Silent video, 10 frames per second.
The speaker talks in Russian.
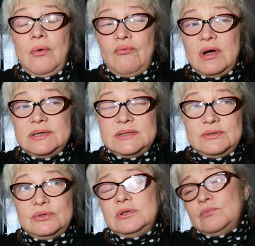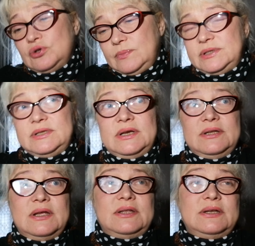у вас идет, это ну, может быть и
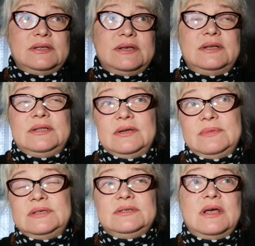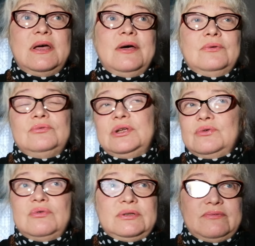три дня, три недели, три месяца, ну,
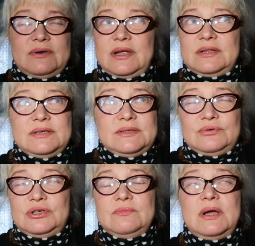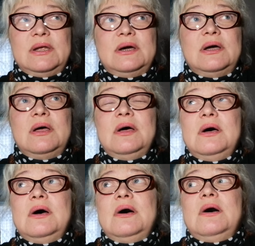три года вероятность очень маленькая.
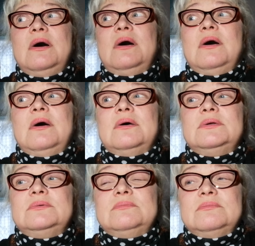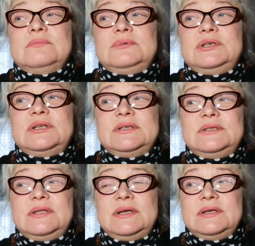Э,
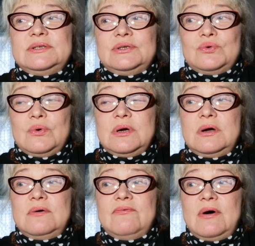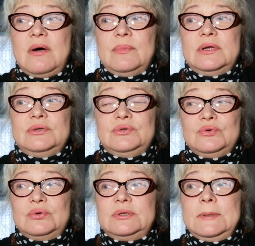через три срока к вам
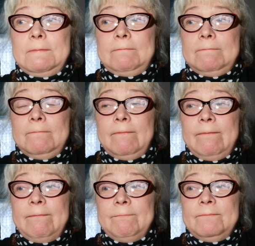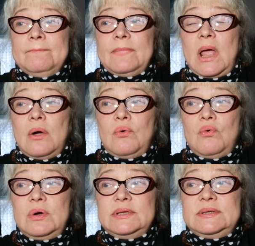идет
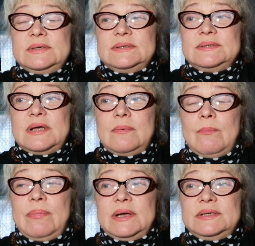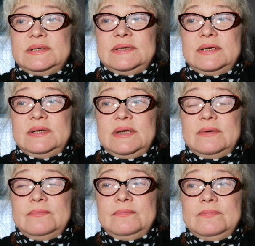какое-то
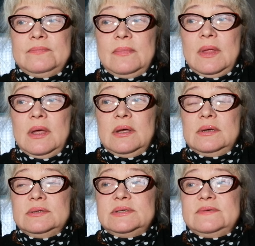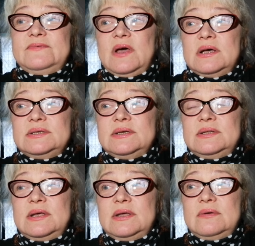событие,
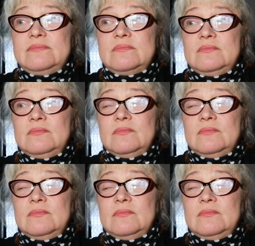связанное,